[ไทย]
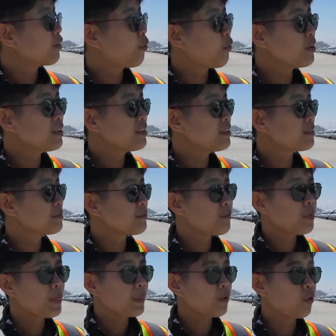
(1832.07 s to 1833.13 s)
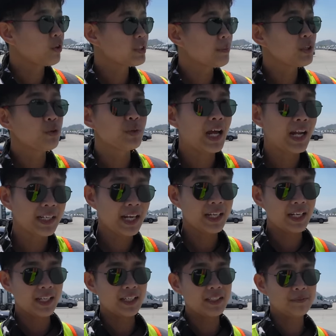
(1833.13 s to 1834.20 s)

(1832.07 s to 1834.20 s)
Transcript: คุณคุณจะไปอยู่นานแค่ไหน